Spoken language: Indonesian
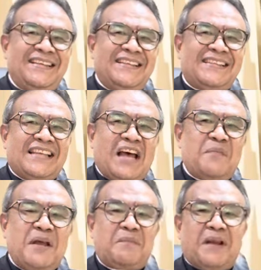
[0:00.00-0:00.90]

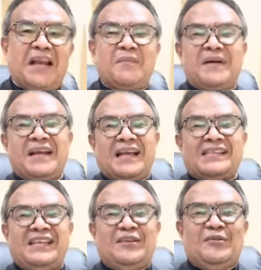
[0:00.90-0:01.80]
Sahabat peradaban
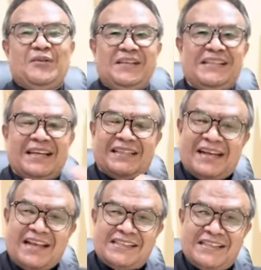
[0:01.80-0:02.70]
kasih ekologis yang
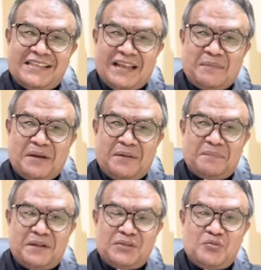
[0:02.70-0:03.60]
terkasih selamat
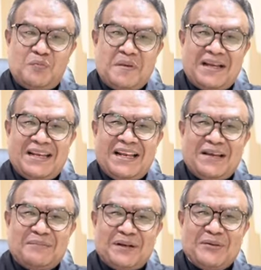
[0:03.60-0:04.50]
berjumpa
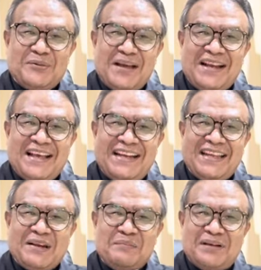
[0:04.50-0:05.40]
dalam Renungan
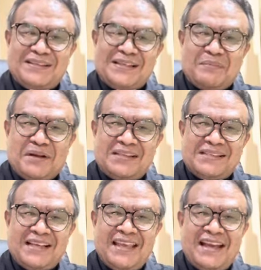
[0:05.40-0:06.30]
Harian bersama
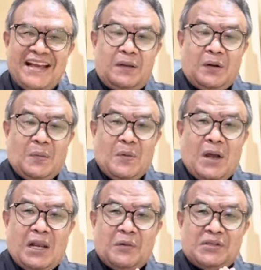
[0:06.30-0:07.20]
saya Romo
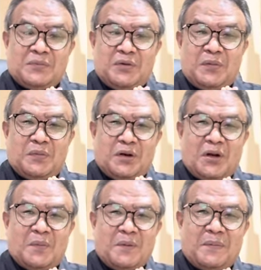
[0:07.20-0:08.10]
Alawis Budi
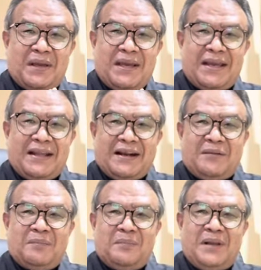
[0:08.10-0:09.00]
Purnomo PR
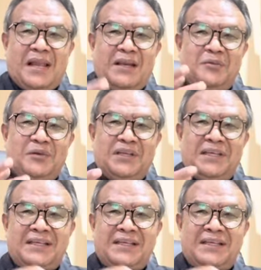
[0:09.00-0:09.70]
melalui